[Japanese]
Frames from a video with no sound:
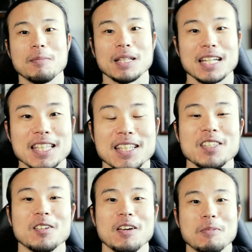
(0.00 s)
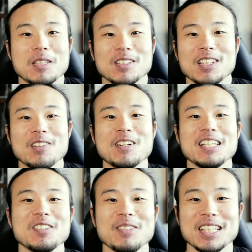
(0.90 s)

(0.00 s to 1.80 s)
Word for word: また次のエピソードでお会いしま